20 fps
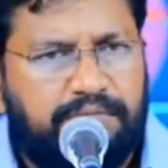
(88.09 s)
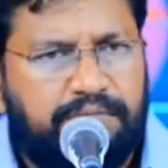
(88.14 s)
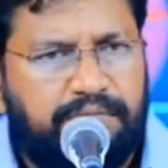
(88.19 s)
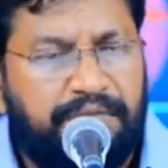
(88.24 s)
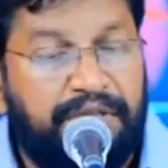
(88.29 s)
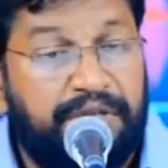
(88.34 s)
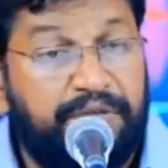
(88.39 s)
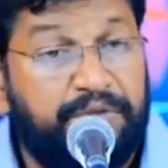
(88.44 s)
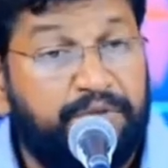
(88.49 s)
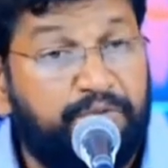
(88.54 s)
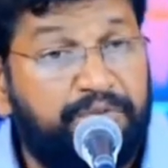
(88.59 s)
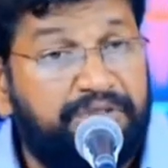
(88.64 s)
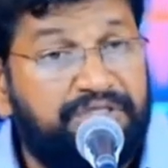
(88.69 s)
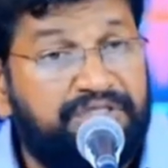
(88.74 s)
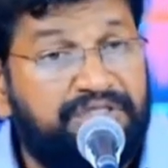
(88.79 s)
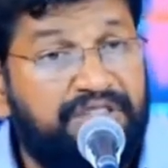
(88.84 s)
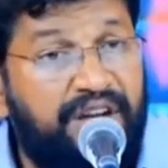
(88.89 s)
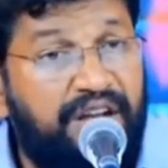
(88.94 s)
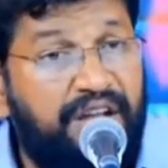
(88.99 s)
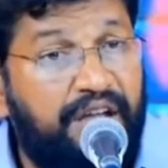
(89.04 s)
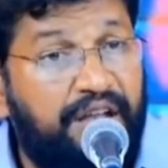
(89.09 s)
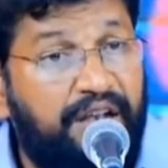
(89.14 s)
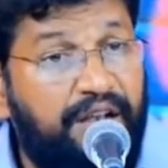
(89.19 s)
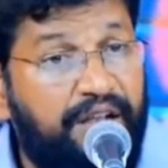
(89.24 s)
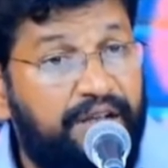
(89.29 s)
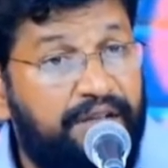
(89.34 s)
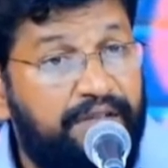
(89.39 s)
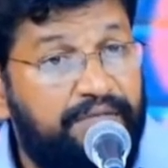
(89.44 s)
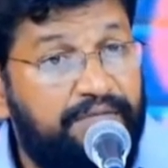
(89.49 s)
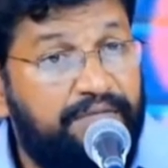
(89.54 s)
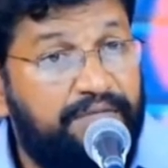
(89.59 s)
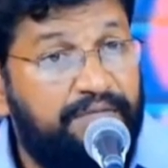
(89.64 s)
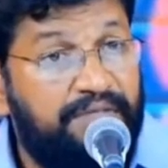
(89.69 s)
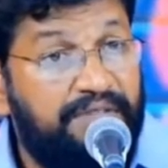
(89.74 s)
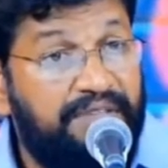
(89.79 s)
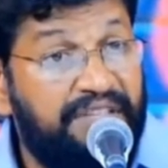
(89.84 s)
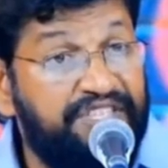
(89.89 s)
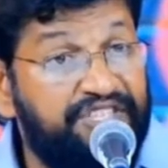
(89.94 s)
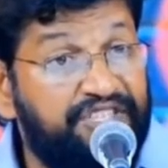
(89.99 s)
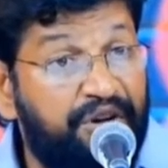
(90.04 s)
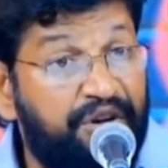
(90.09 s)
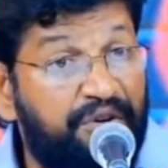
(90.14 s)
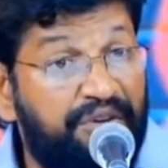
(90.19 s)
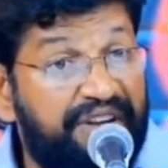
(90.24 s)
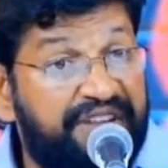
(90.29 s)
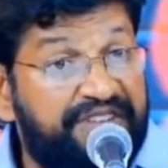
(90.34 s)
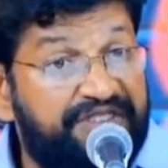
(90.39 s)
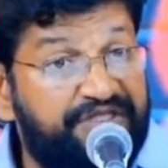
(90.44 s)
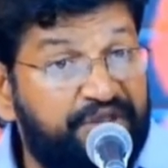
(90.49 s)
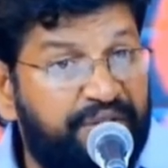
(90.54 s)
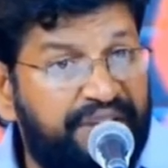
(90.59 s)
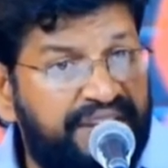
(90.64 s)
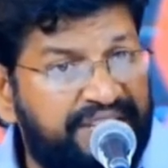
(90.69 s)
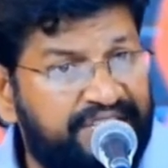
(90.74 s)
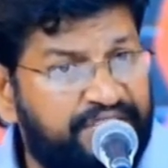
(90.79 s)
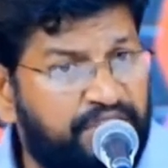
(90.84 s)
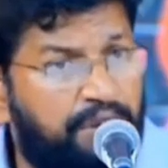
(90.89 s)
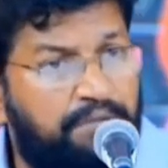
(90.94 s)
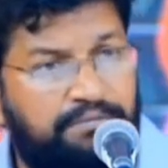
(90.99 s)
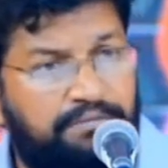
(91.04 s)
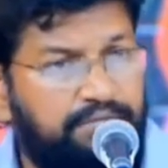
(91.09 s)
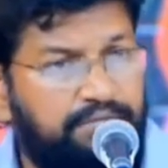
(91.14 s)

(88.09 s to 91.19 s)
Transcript: నీకు చూపిస్తాడు ఆయన నిజం నిజం నిజం